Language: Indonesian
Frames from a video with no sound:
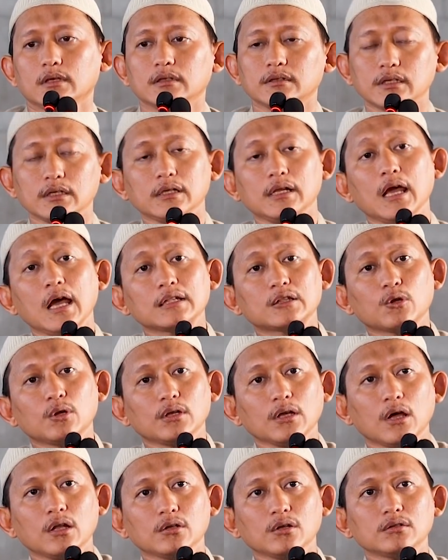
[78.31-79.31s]
Yang dilihat
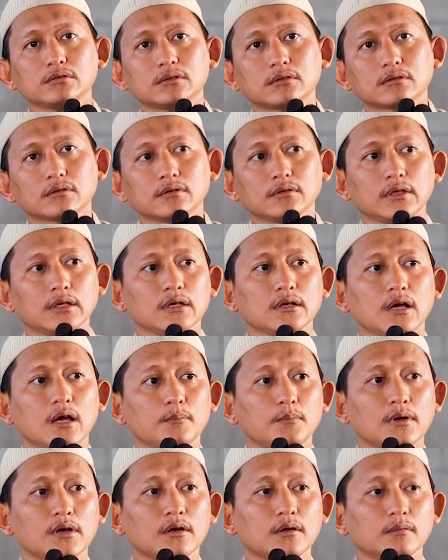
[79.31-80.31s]
oleh Allah ya
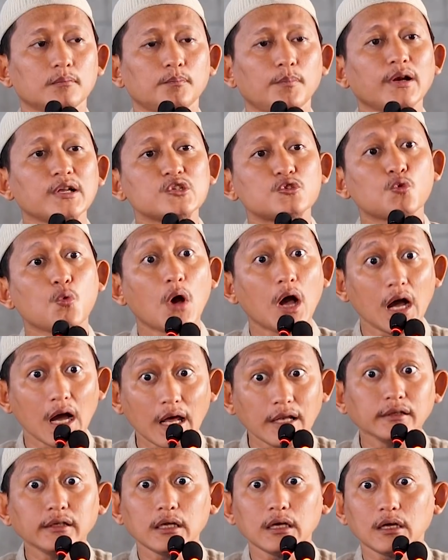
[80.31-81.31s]
apa?
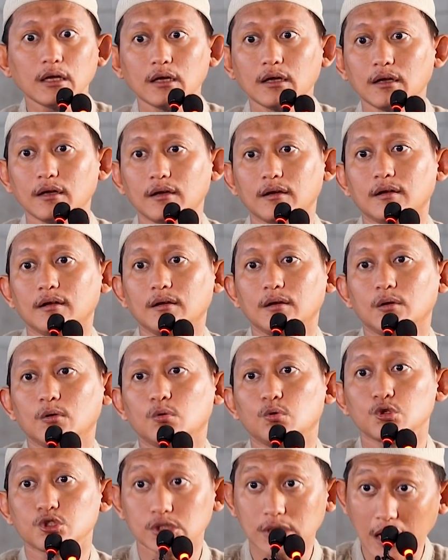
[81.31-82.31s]
Perjuangannya,
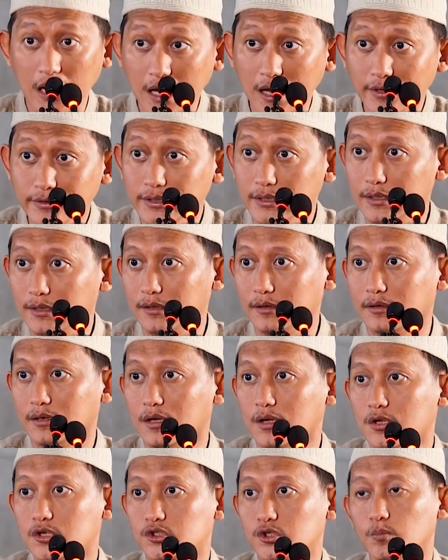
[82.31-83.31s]

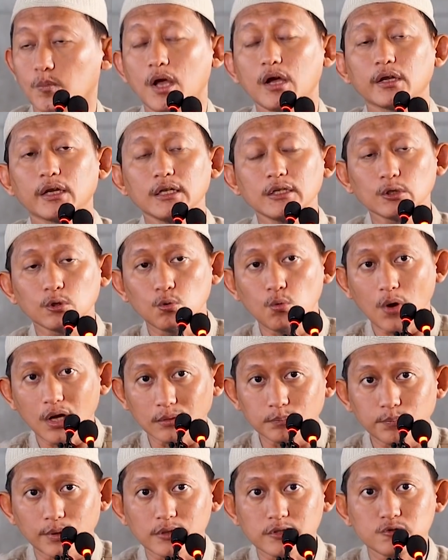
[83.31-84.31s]
usahanya. Semakin
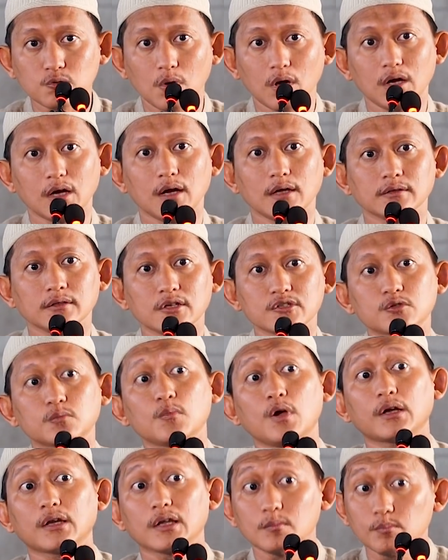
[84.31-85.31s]
kuat perjuangannya,
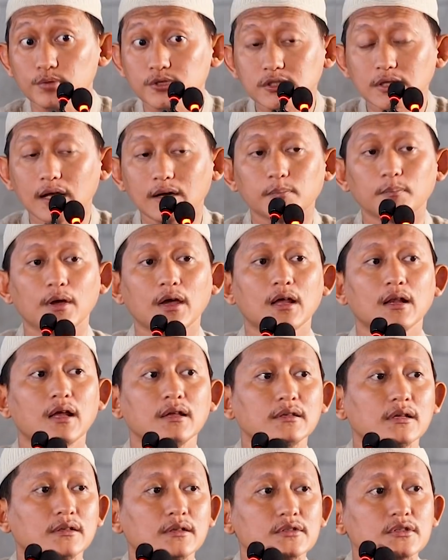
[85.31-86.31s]
semakin besar
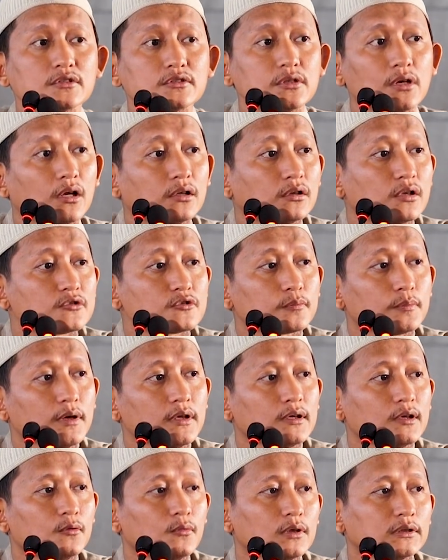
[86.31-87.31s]
pahalanya di sisi Allah
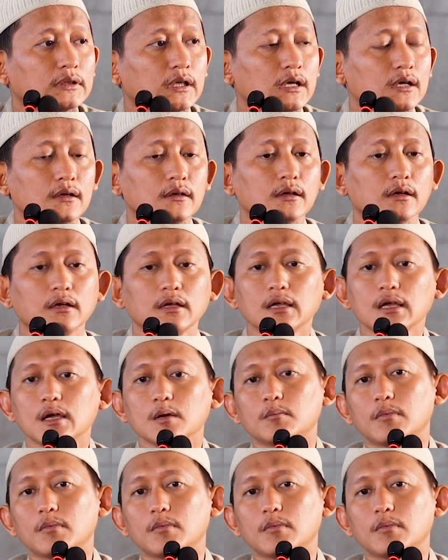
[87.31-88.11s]
Subhanahu wa taala.